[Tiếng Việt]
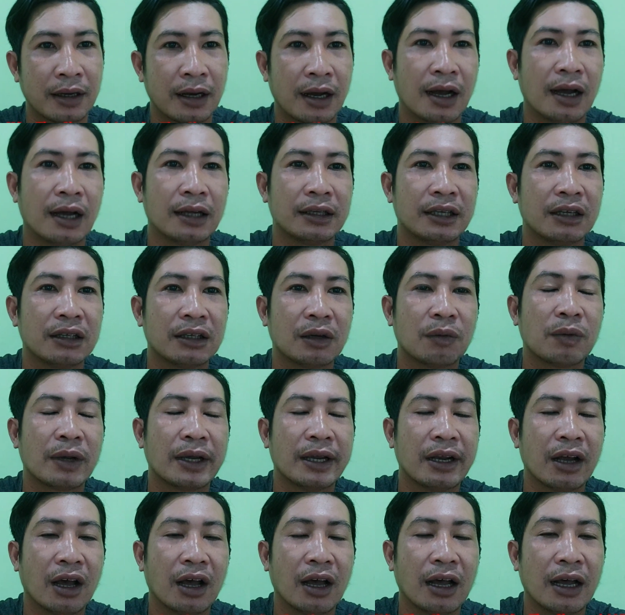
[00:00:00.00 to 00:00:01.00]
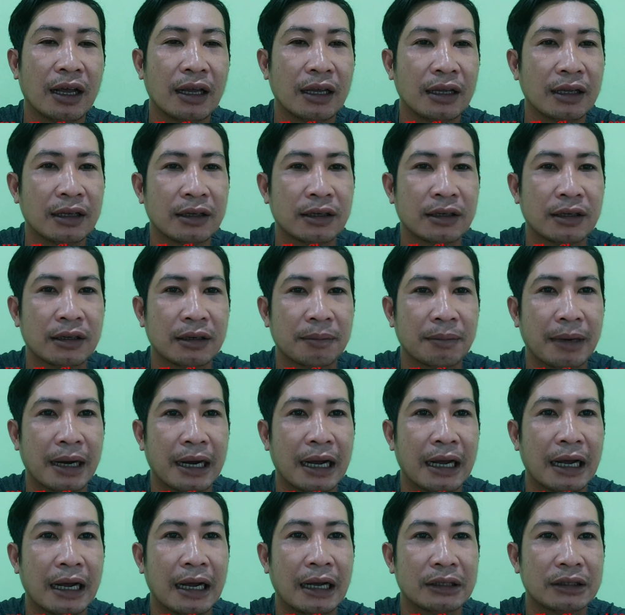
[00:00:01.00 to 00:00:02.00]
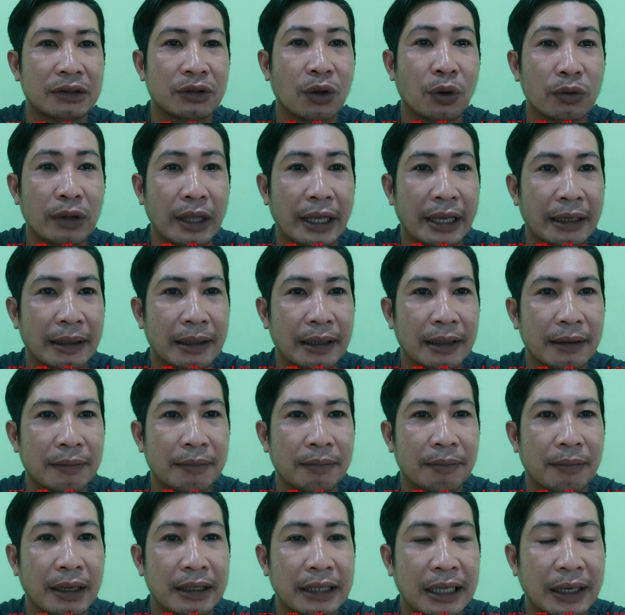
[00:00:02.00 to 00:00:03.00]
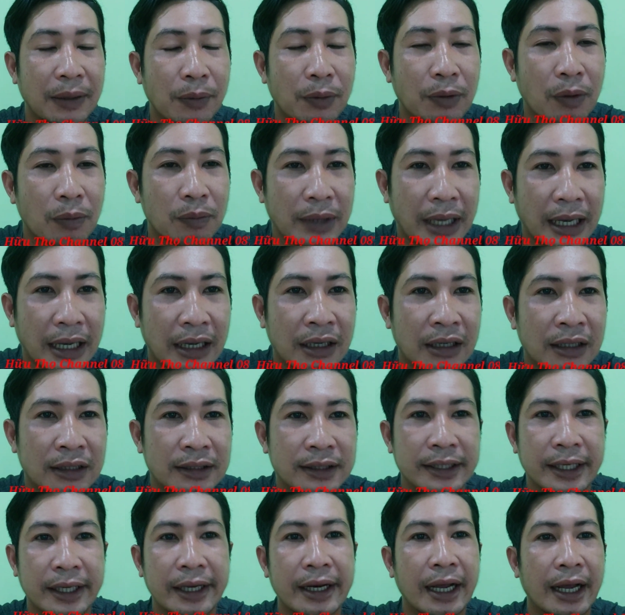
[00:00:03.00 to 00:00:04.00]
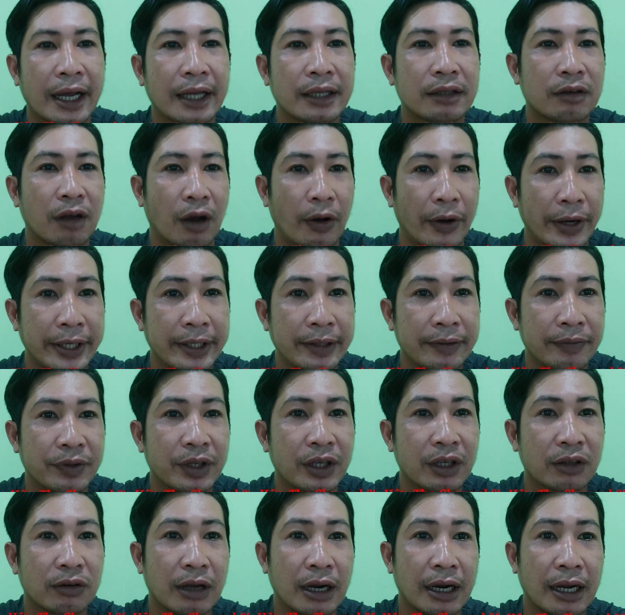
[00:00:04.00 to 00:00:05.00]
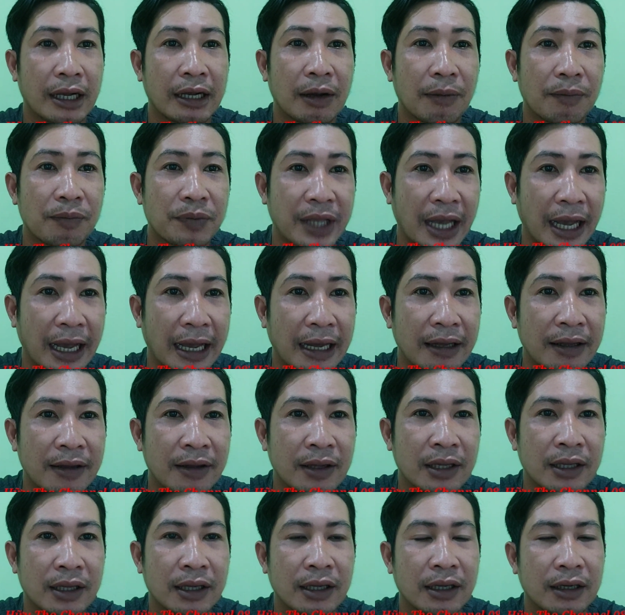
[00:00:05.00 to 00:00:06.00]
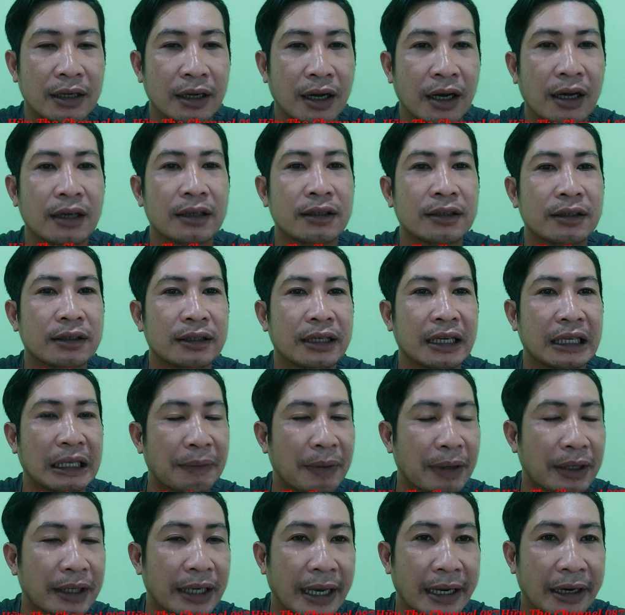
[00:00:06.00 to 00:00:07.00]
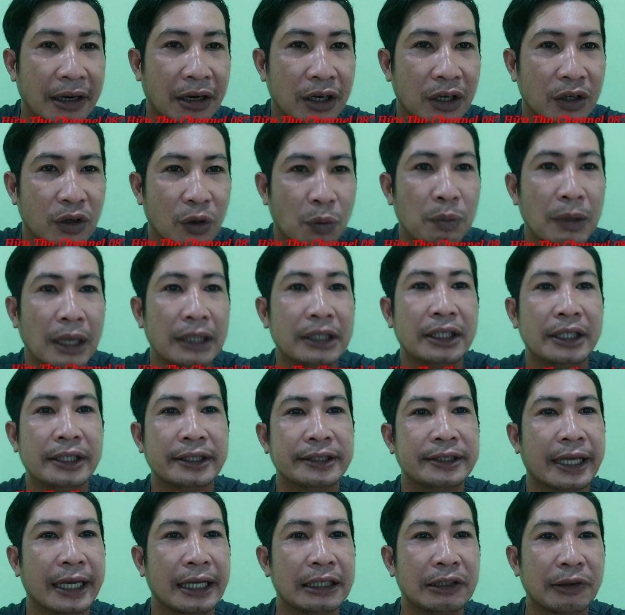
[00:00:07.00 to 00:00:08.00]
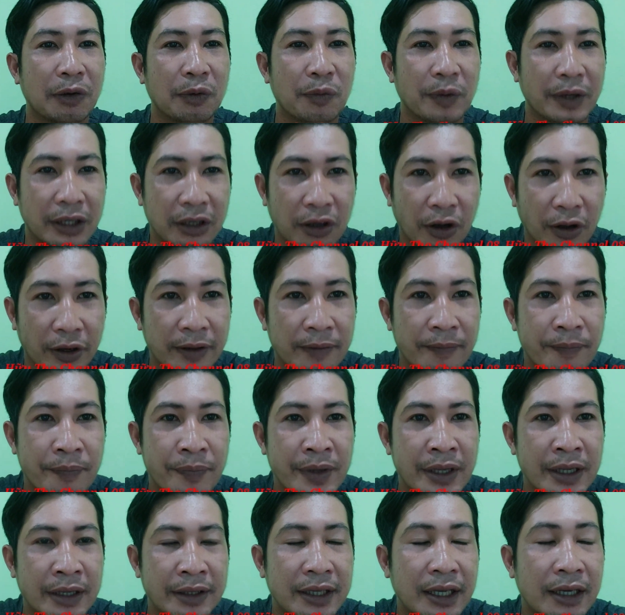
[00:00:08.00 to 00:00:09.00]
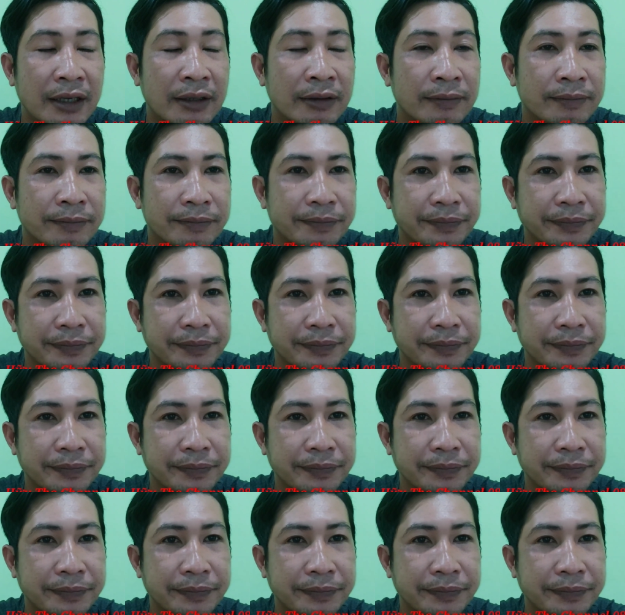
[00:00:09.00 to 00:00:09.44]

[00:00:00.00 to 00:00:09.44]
đó, nhưng trong khi đó mà số tiền mà thiếu công nhân chỉ là ít ỏi nhưng cô ta lại không trả đó thì cái vấn đề đó thì cũng đã chia sẻ cho quý vị rồi nhưng